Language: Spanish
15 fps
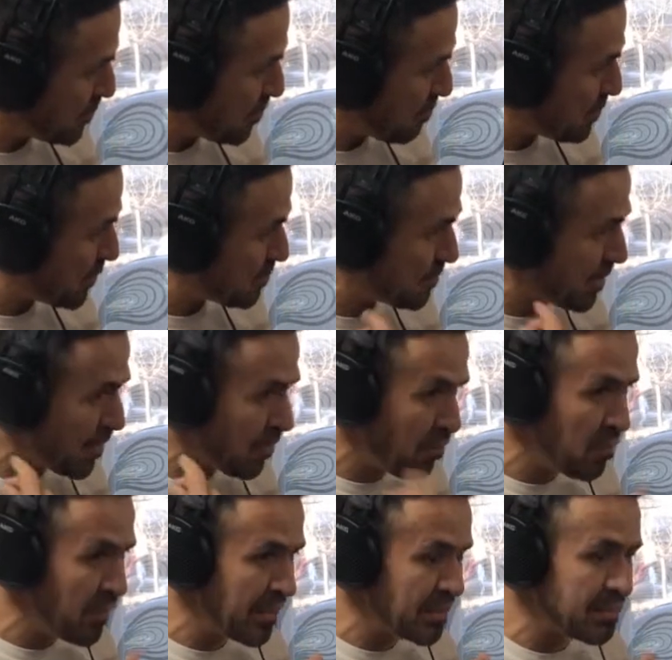cuestión personal
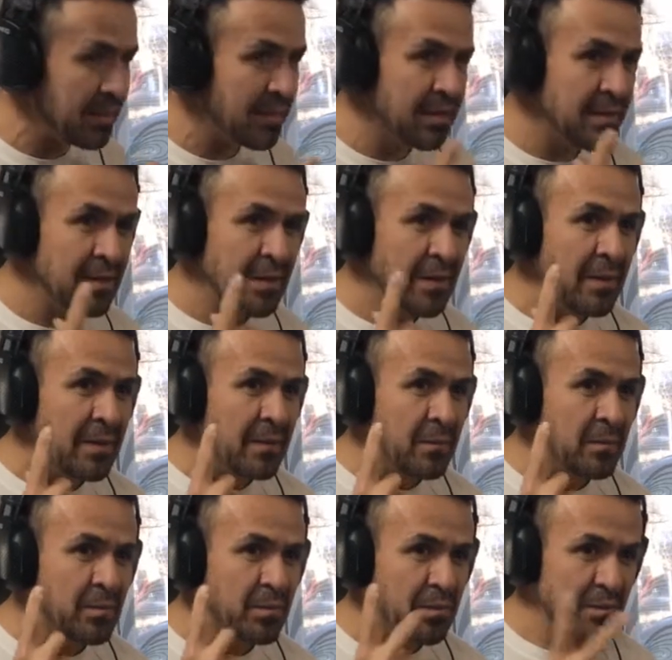cómo es.
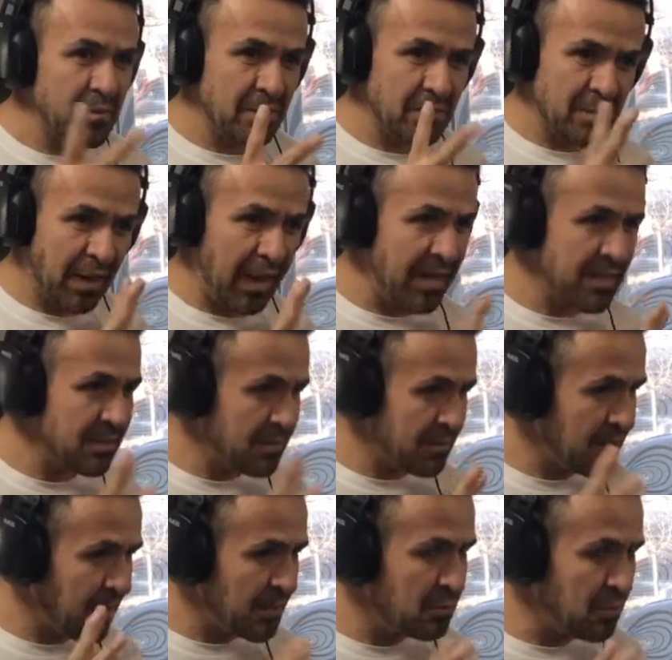
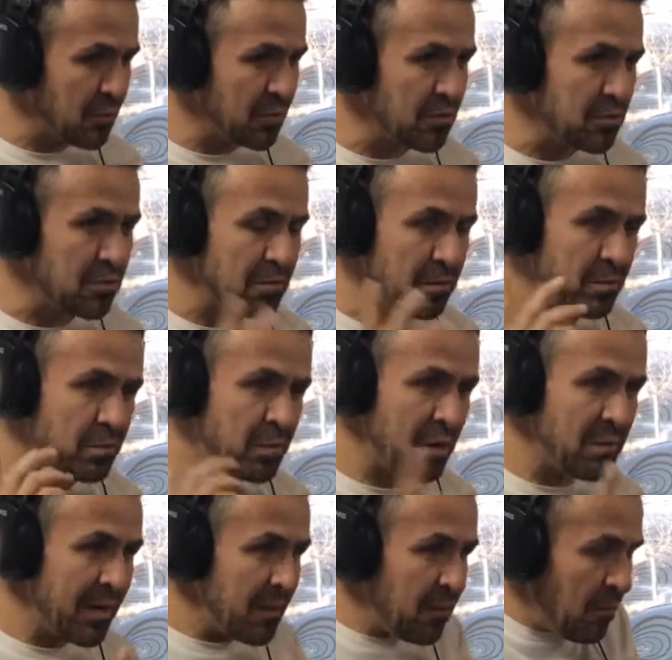tres puntos.
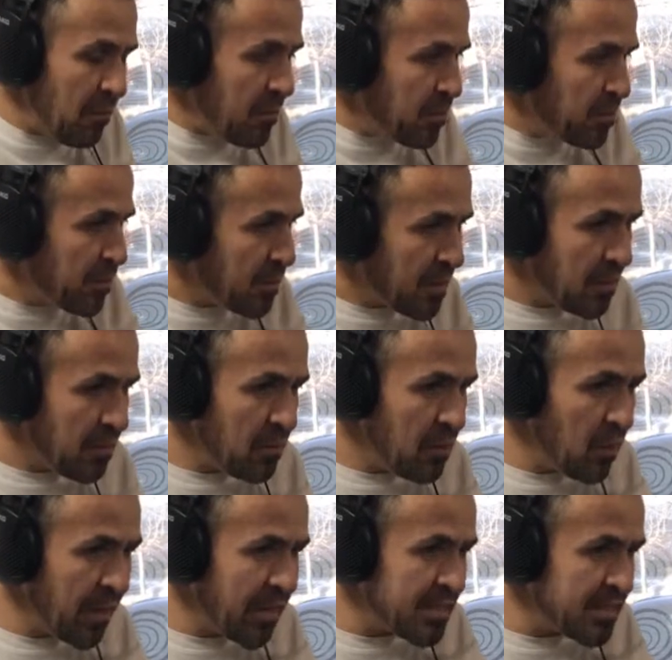Primero,
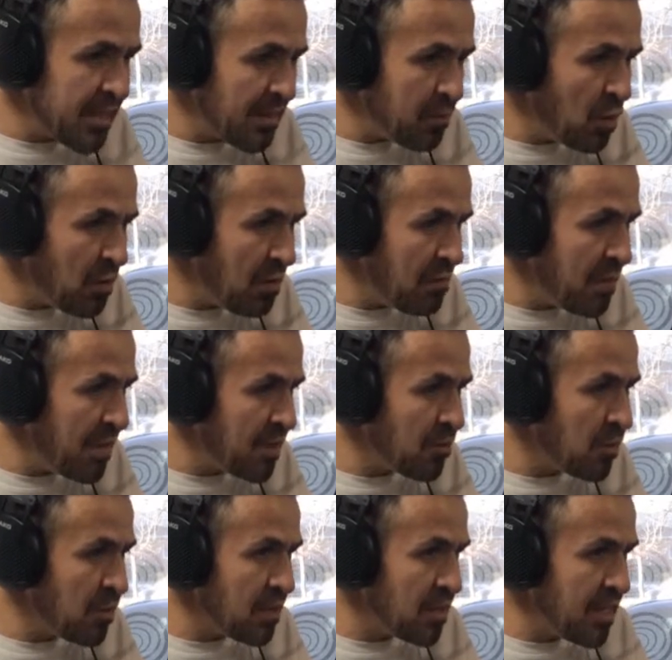lo que está en
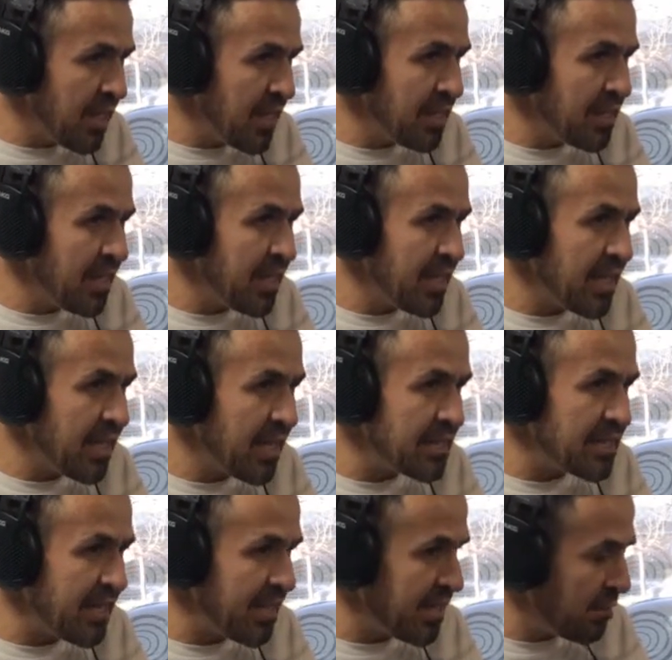movimiento tiende a
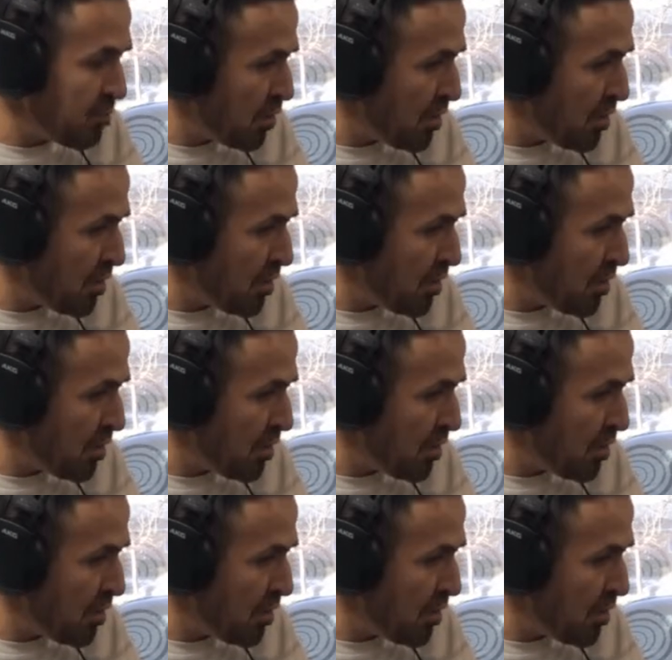seguir en